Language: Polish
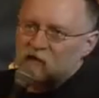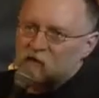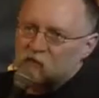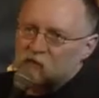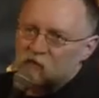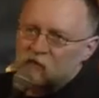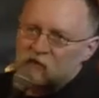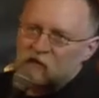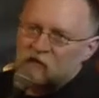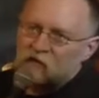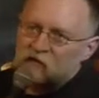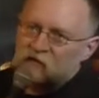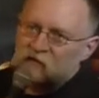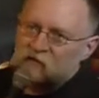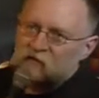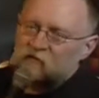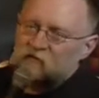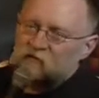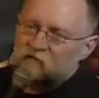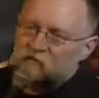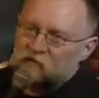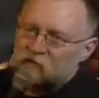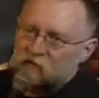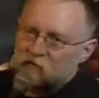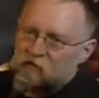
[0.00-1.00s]
no bo kiedyś
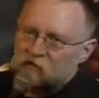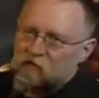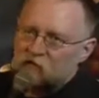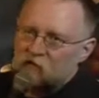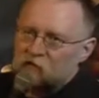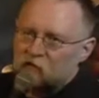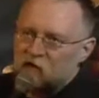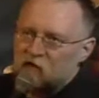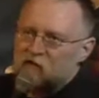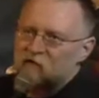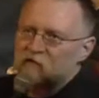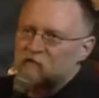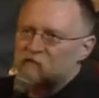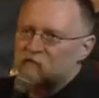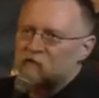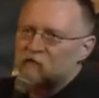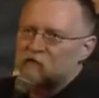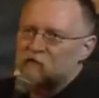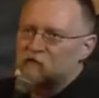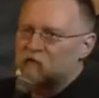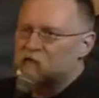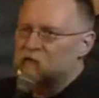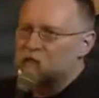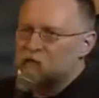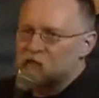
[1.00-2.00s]
w XVIII
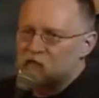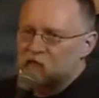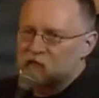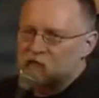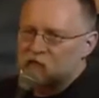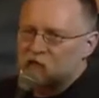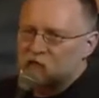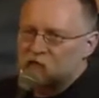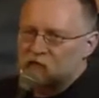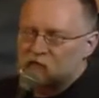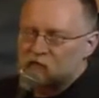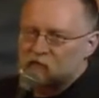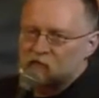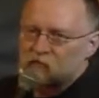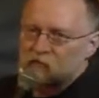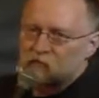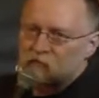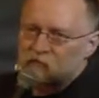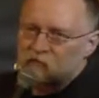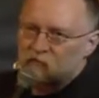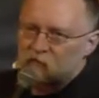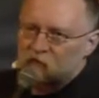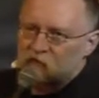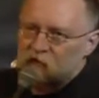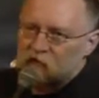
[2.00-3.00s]
wieku wymyślono to
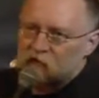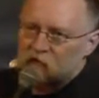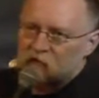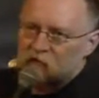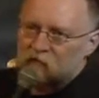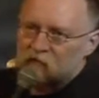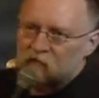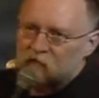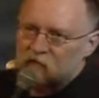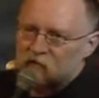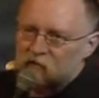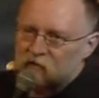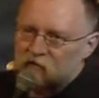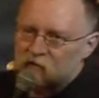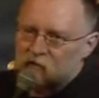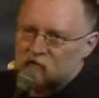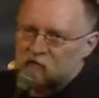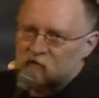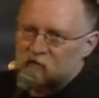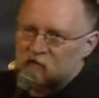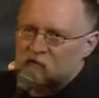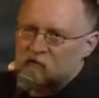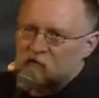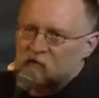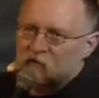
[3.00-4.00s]
słowo na
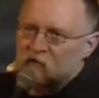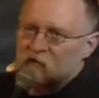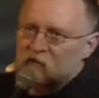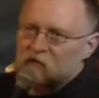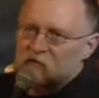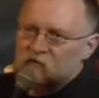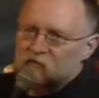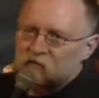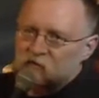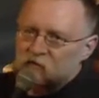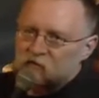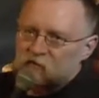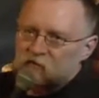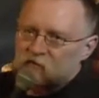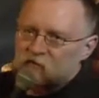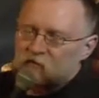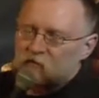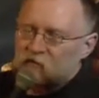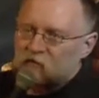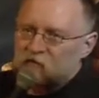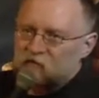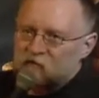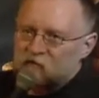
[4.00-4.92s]
określenie czegoś, co jest